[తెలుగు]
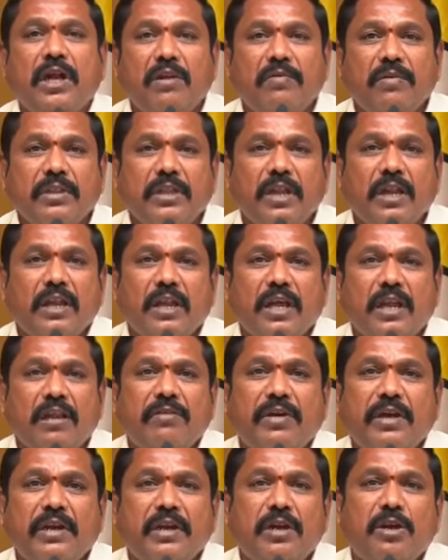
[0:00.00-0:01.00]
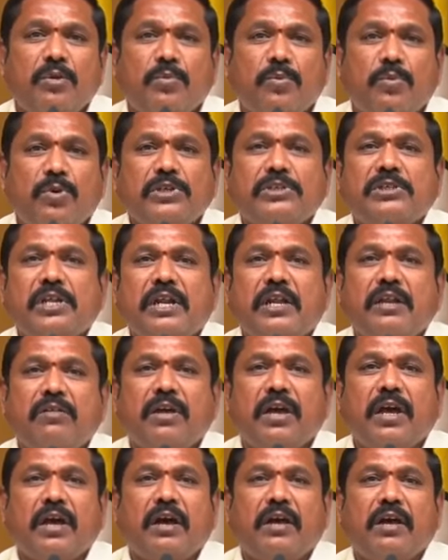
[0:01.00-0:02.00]
ఏడు వందల నలభై రెండు పోస్టులన్నీ
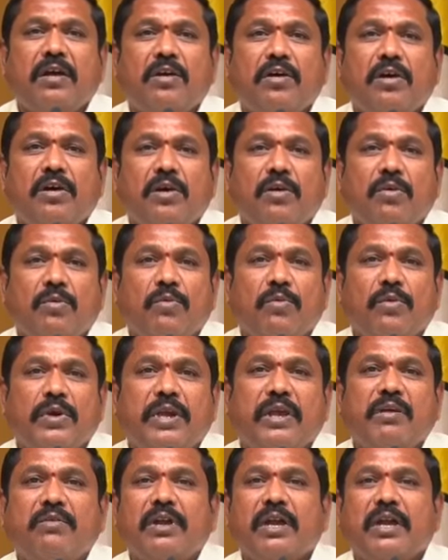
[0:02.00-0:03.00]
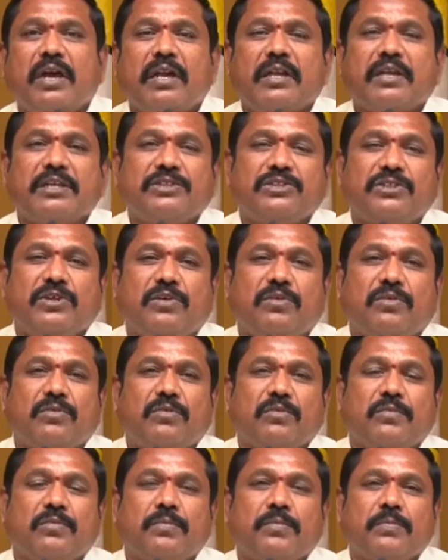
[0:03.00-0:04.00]
కూడా ఒకే వర్గానికి ఇచ్చావు
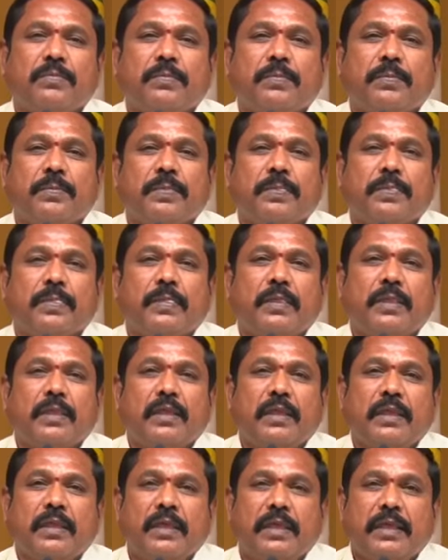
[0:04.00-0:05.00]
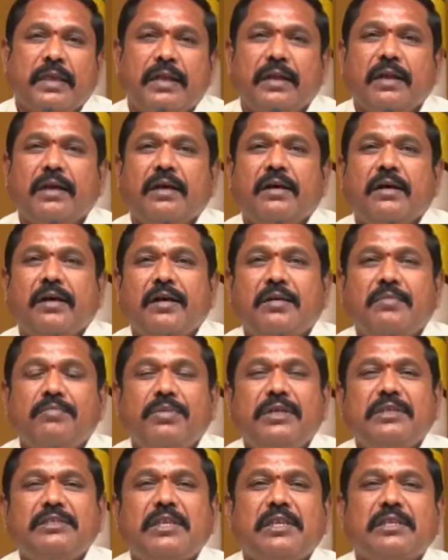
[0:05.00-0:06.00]
ఇక్కడ
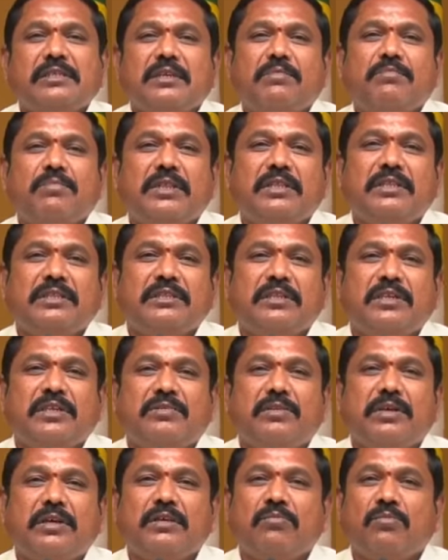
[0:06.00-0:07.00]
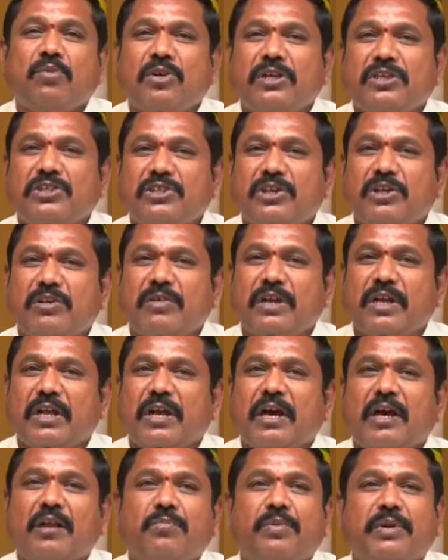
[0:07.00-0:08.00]
బీసీలకు సంబంధించినటువంటి మొన్న ఇచ్చినటువంటి
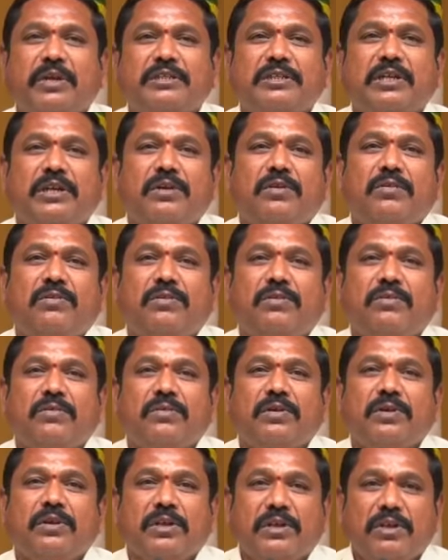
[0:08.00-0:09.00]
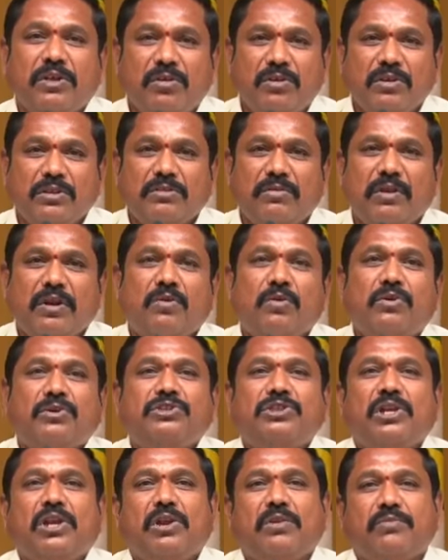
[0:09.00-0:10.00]
కార్పొరేషన్లు ఈరోజు వరకు
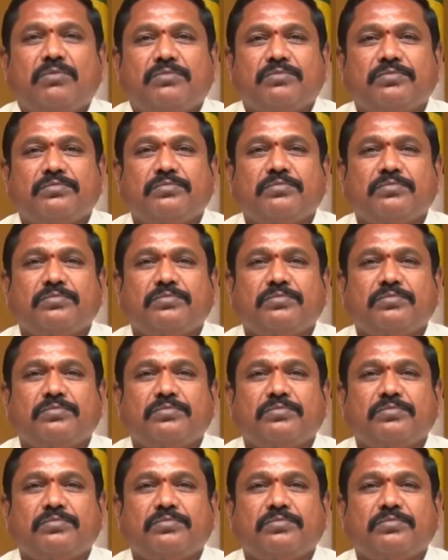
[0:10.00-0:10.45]
కుర్చీలు లేవు